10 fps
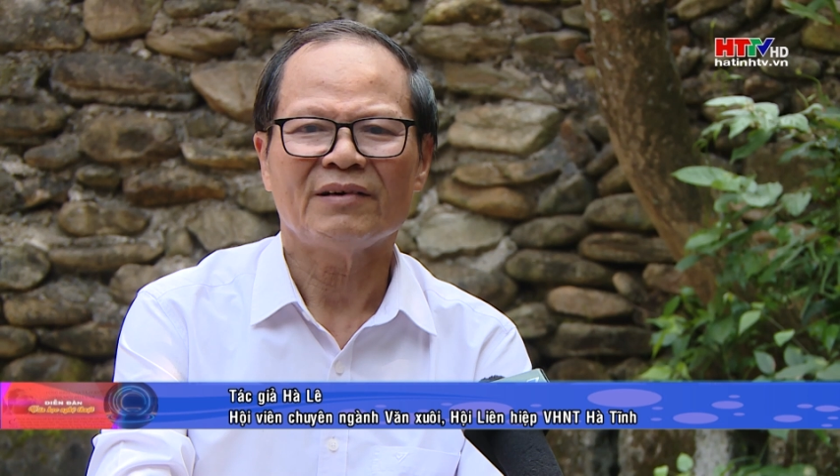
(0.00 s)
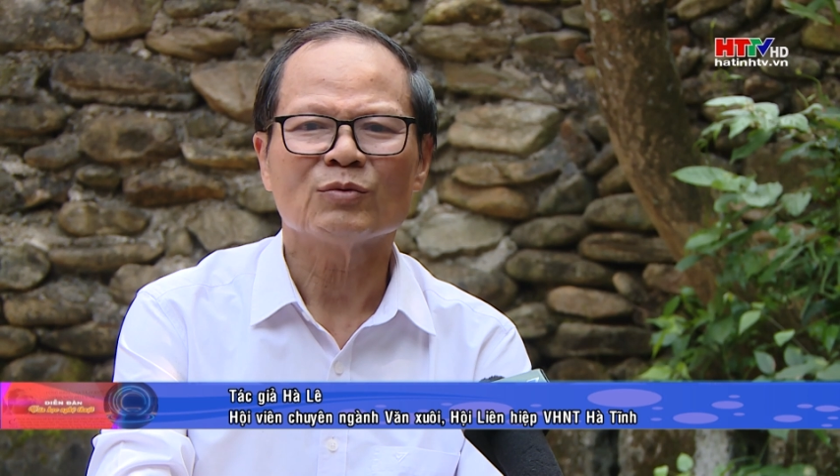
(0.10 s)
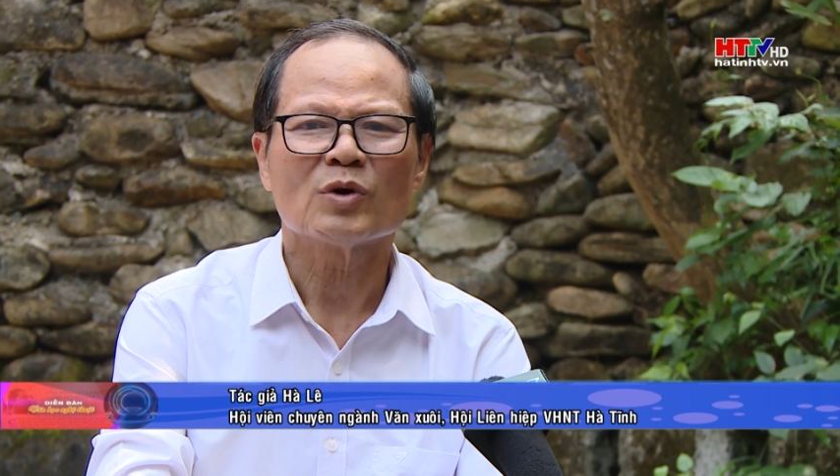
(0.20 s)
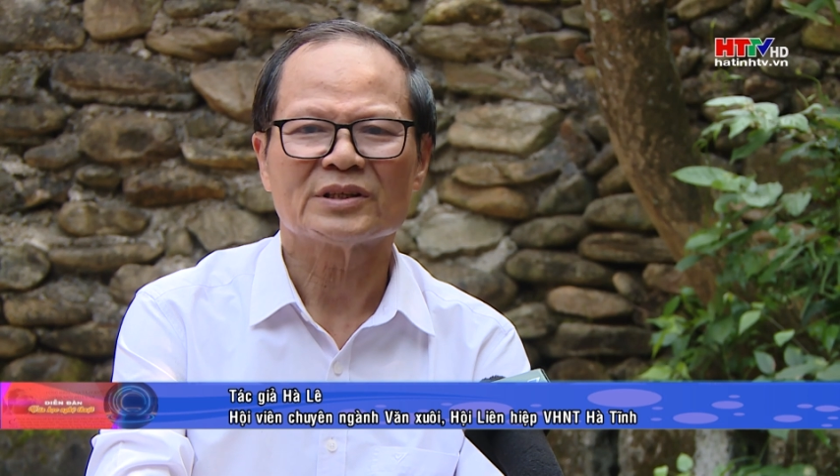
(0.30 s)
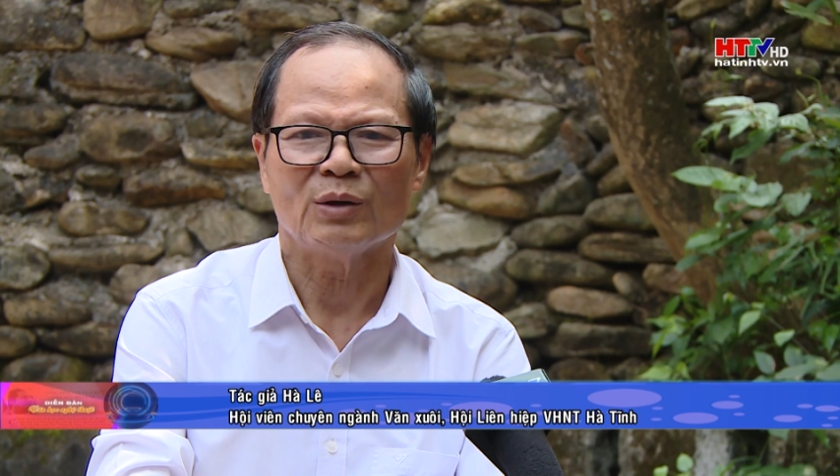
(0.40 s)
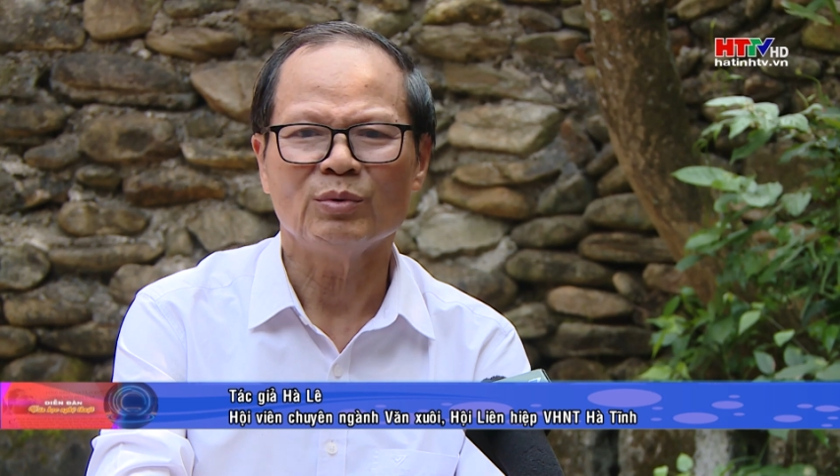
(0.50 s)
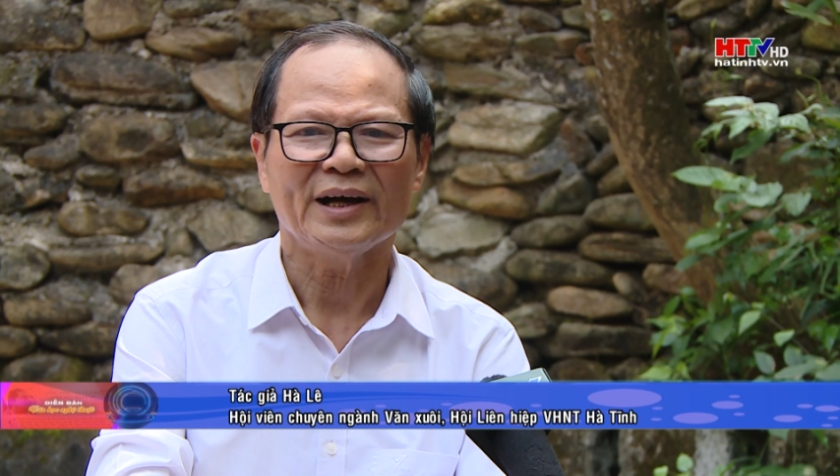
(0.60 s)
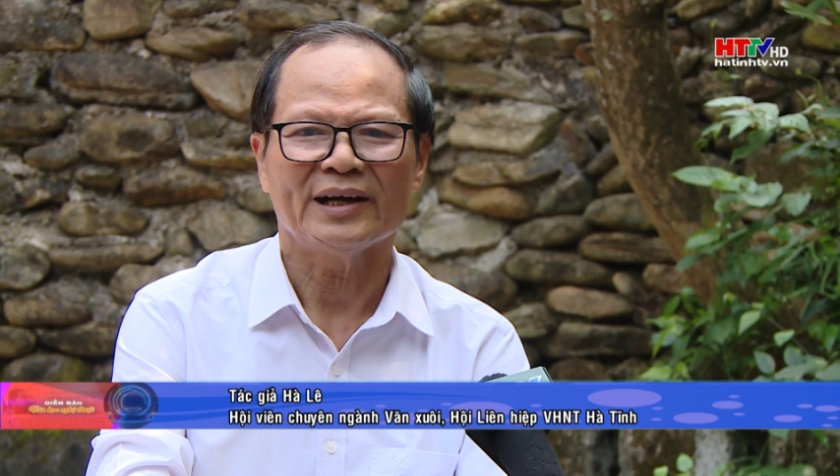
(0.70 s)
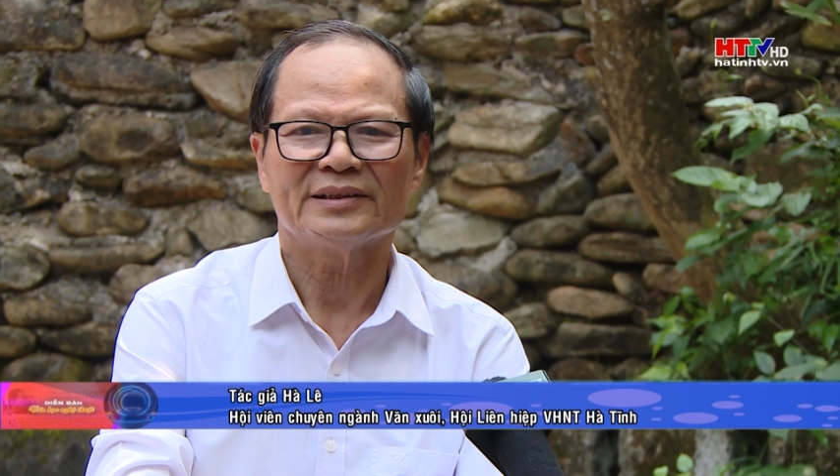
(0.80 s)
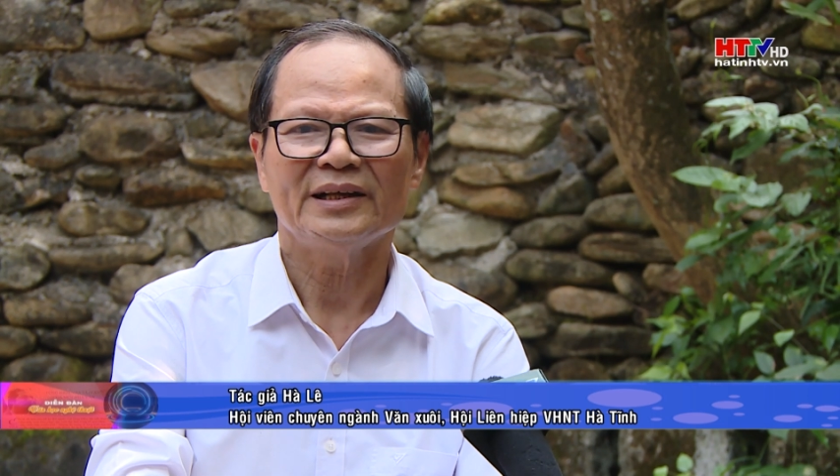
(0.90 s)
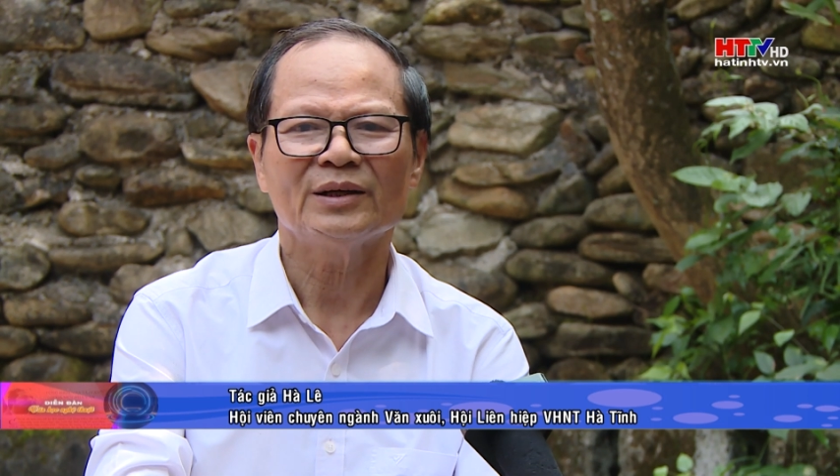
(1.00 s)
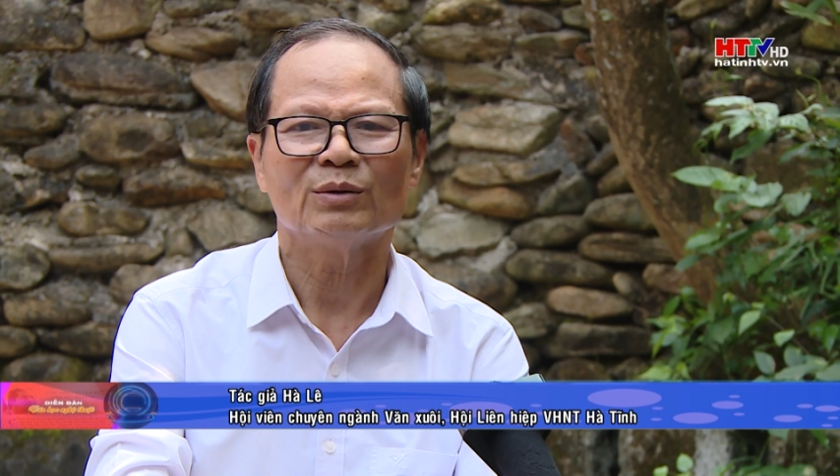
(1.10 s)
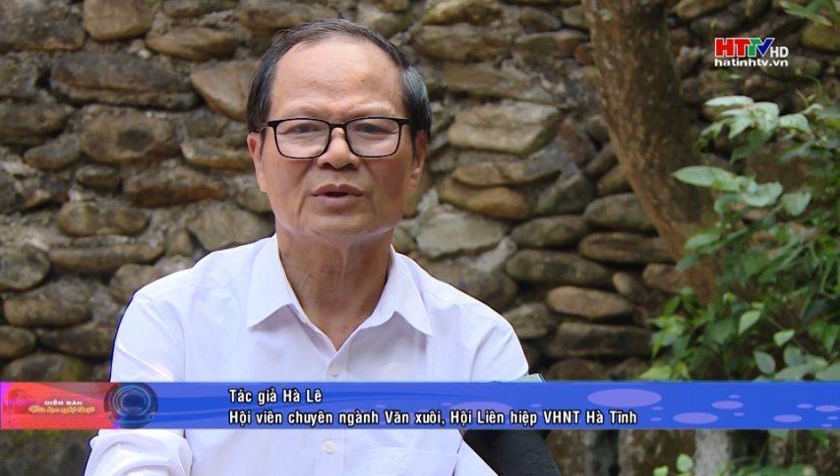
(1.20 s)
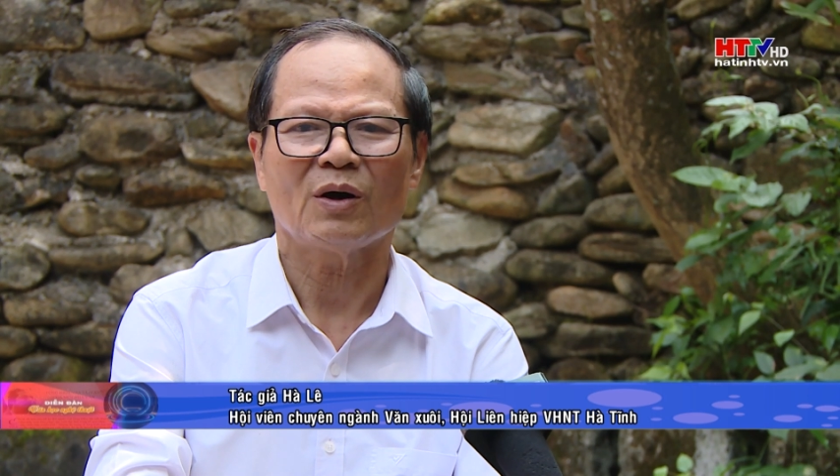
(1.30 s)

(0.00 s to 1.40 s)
vào cuộc sống á, thì cũng